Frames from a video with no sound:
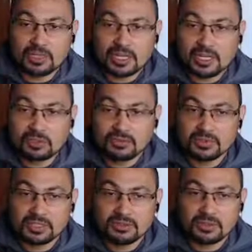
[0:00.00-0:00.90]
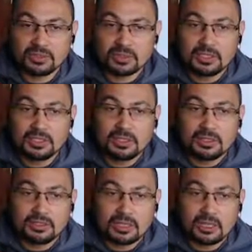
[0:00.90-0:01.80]
aqui para vocês ver, ó.
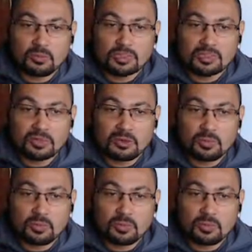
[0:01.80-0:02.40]
Tem a opção que ó,